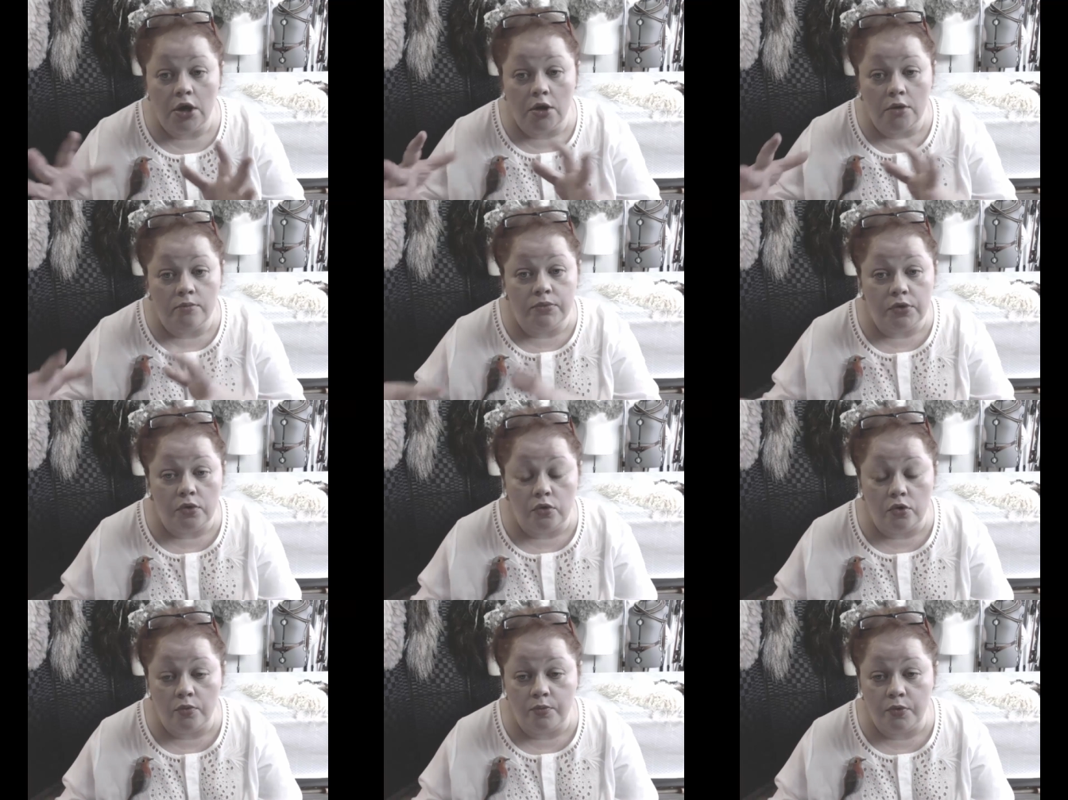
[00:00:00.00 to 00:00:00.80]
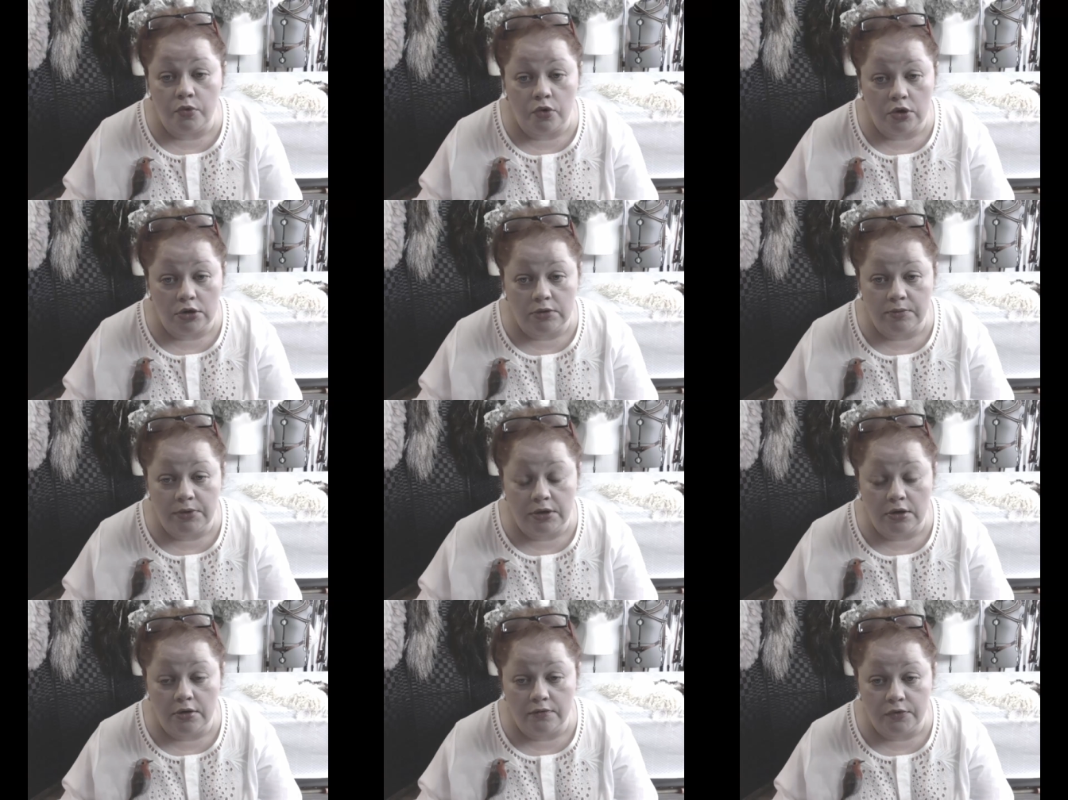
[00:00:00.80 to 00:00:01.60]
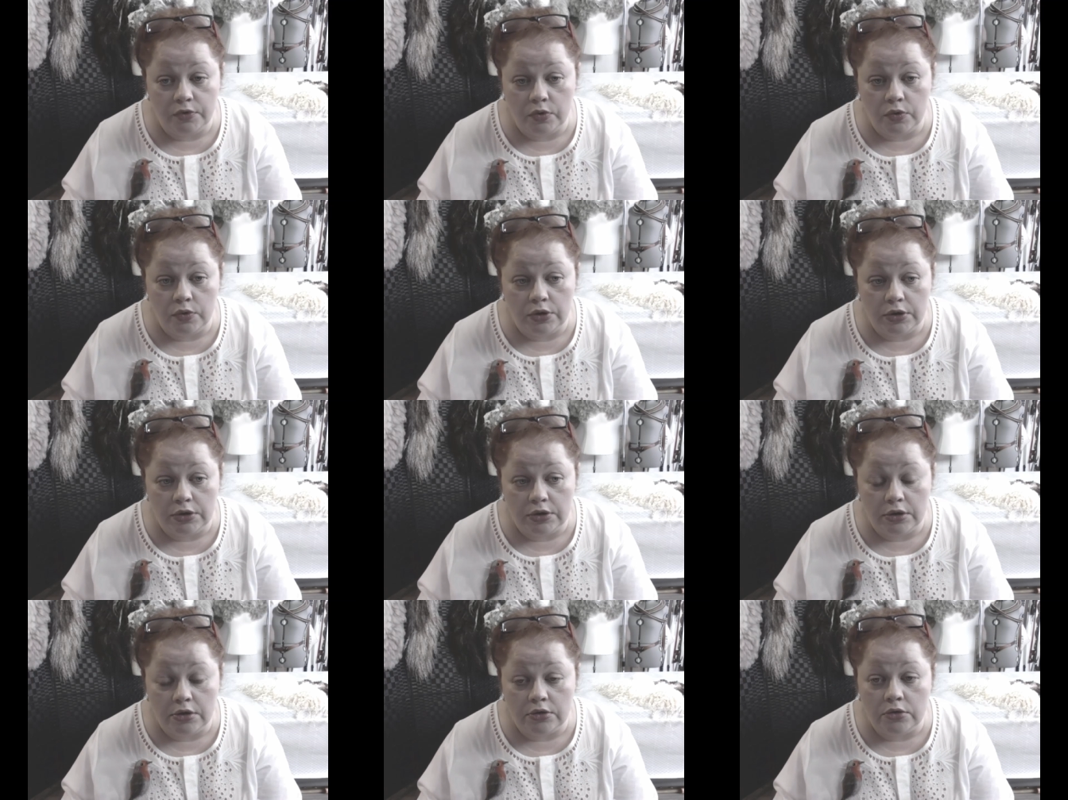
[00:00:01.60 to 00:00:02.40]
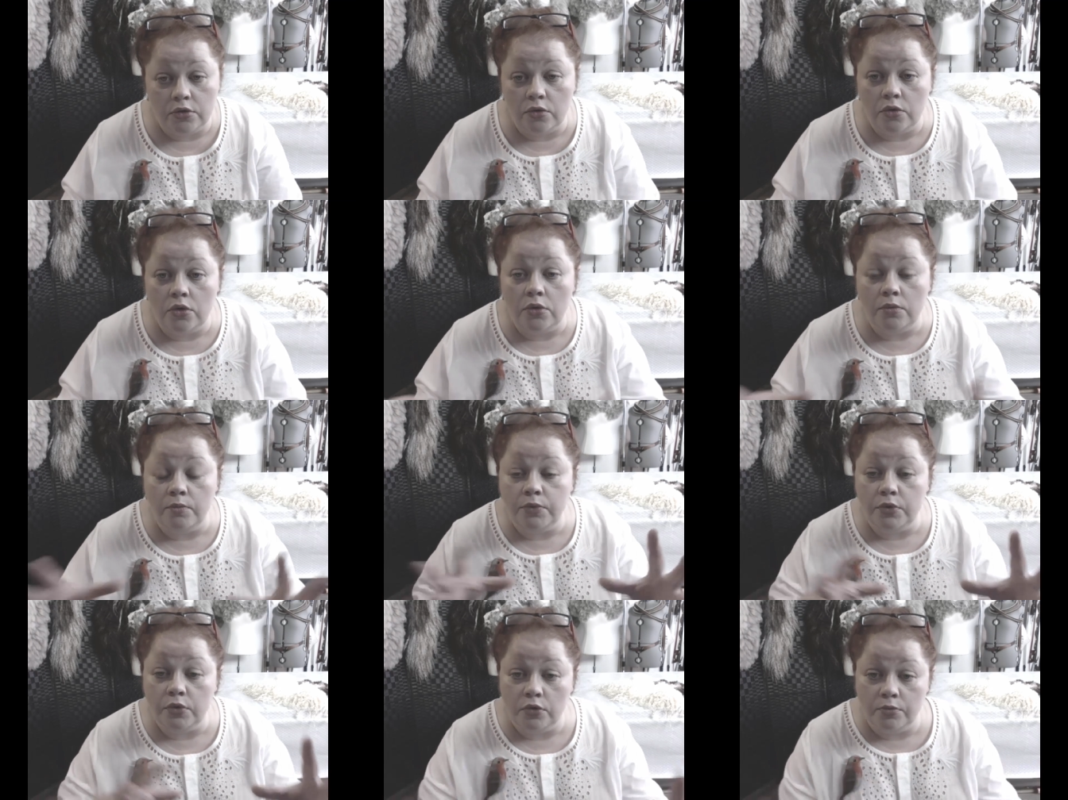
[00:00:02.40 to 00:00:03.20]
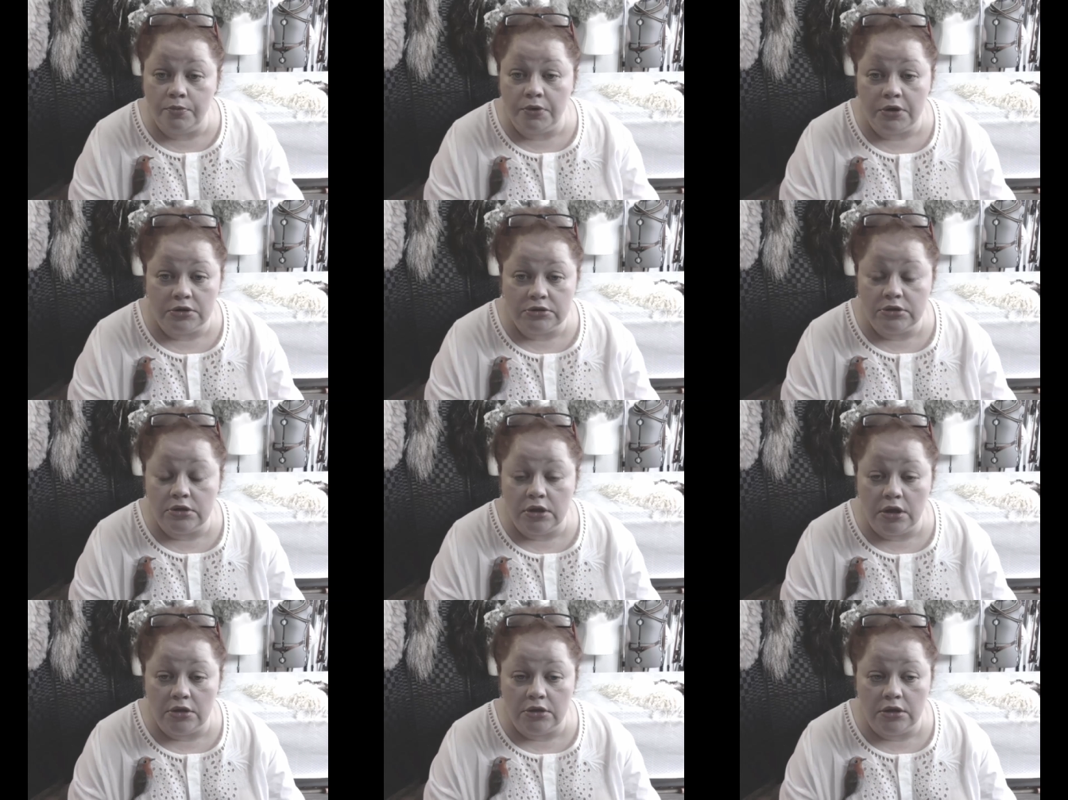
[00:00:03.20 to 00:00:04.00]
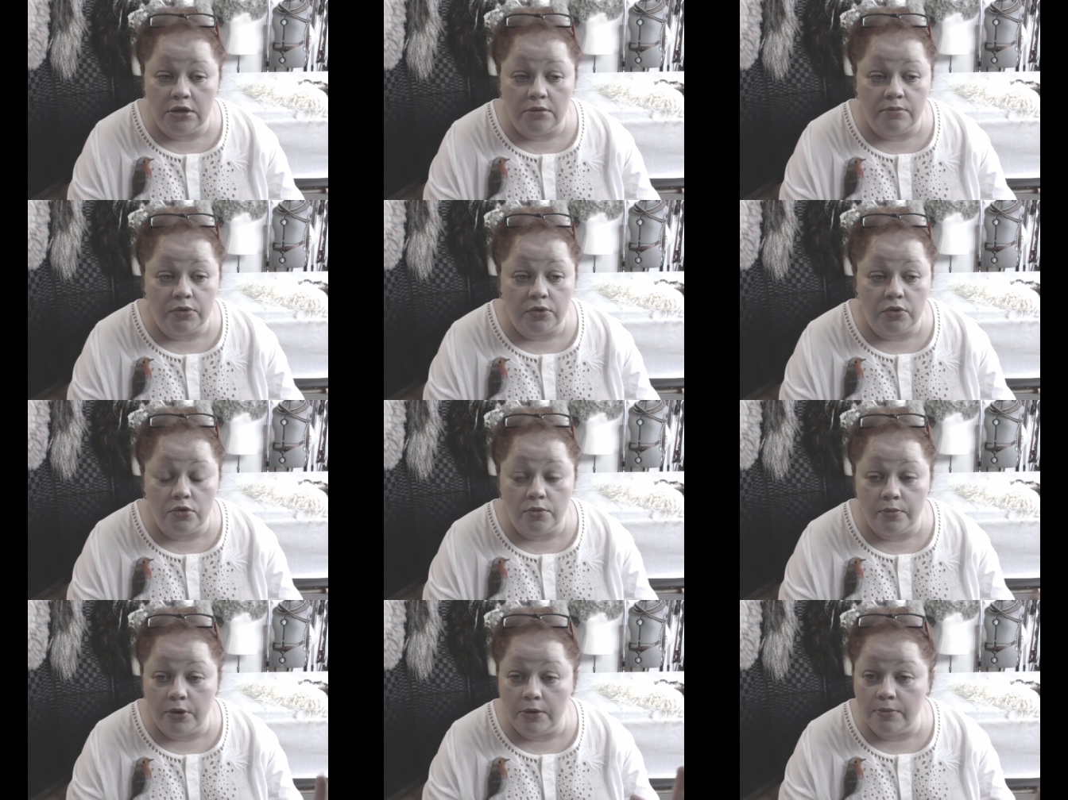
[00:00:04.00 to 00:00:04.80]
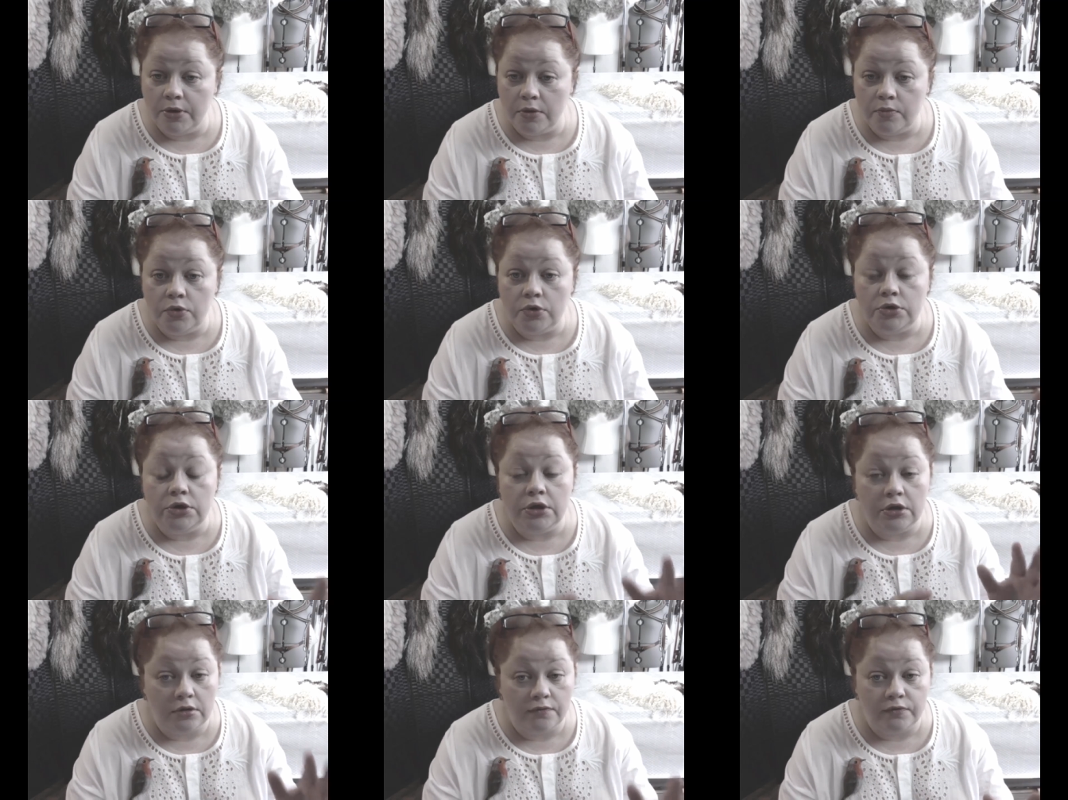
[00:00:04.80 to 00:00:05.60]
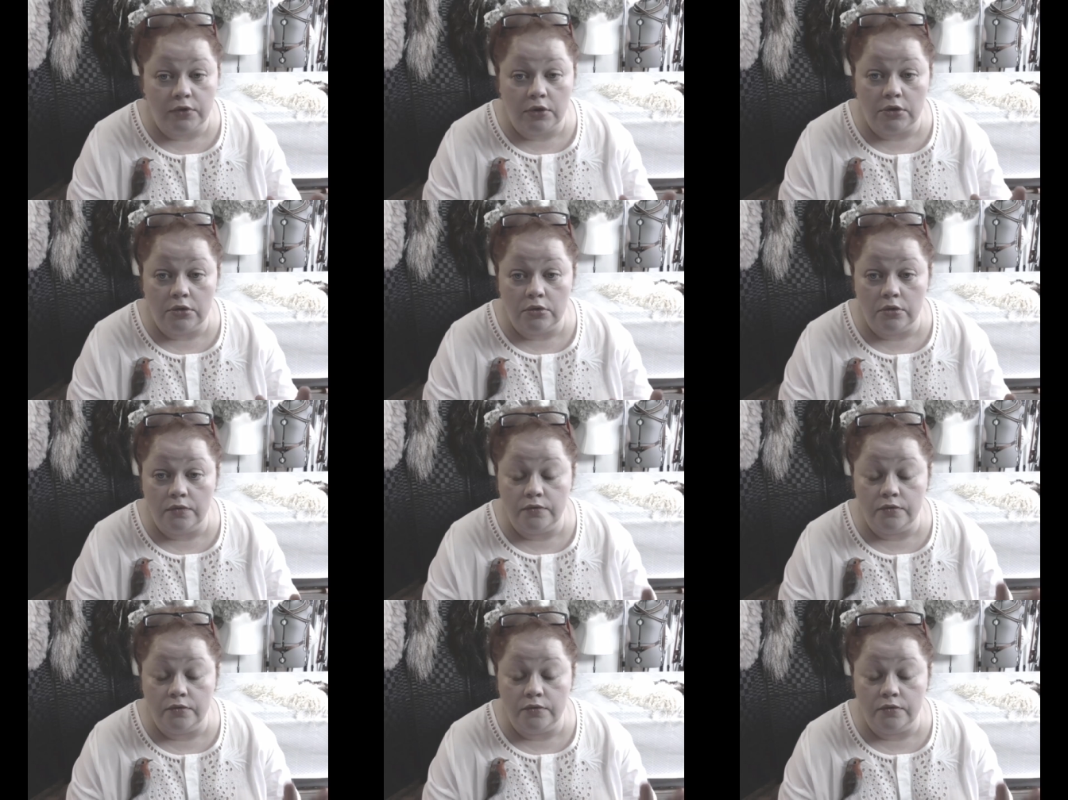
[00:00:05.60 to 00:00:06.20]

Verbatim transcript: блок по отбеливанию – это одно, блок по раскладке и блок по обработке – это второе.